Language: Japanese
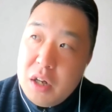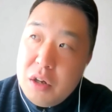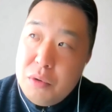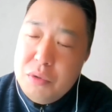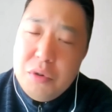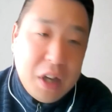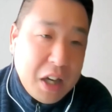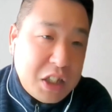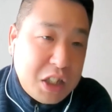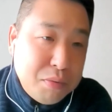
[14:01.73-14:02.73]
ふとなんか
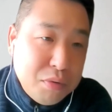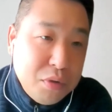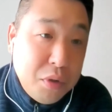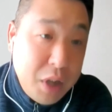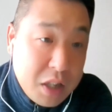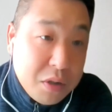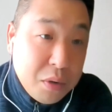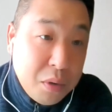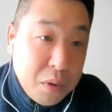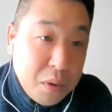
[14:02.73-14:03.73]
自分のね、その
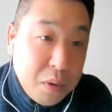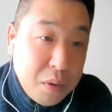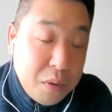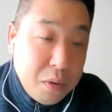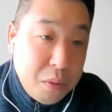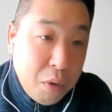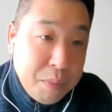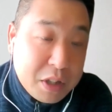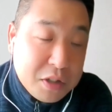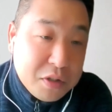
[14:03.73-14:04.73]

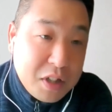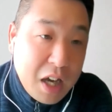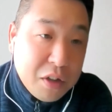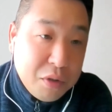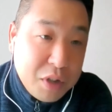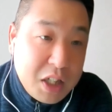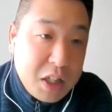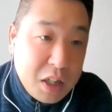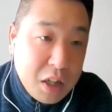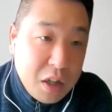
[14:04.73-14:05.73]
ホームページ作った後に、
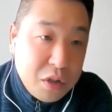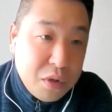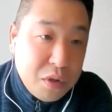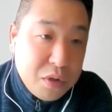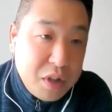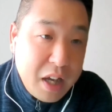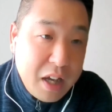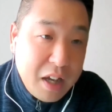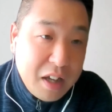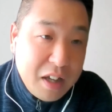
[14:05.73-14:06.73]
Google
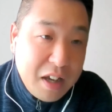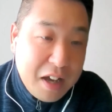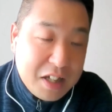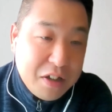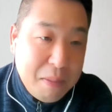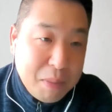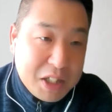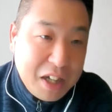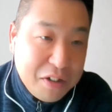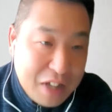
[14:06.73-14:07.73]
で検索やっぱし
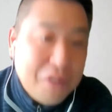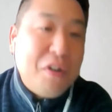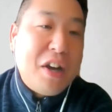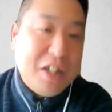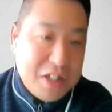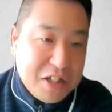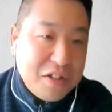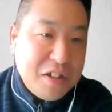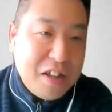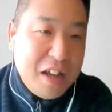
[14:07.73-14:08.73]
たくなるわけで作っ
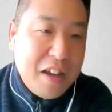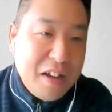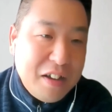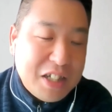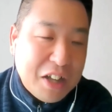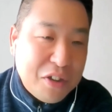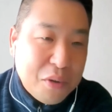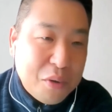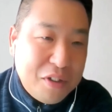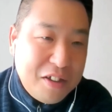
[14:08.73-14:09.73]
て、ちゃん
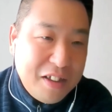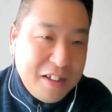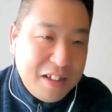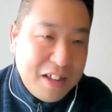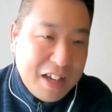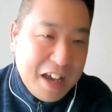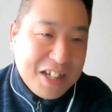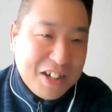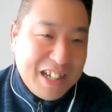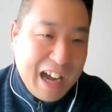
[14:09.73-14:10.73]
と検
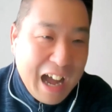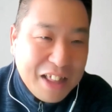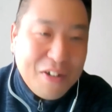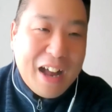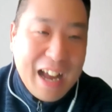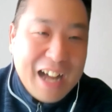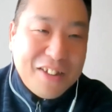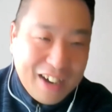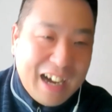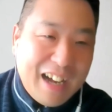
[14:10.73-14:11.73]
索引っかかるのかなと
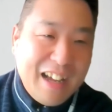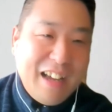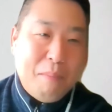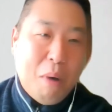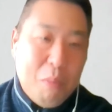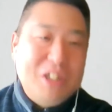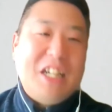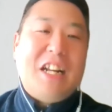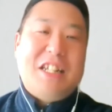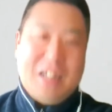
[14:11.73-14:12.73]
か、やっぱ思うじゃ
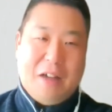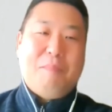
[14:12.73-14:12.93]
ないですか。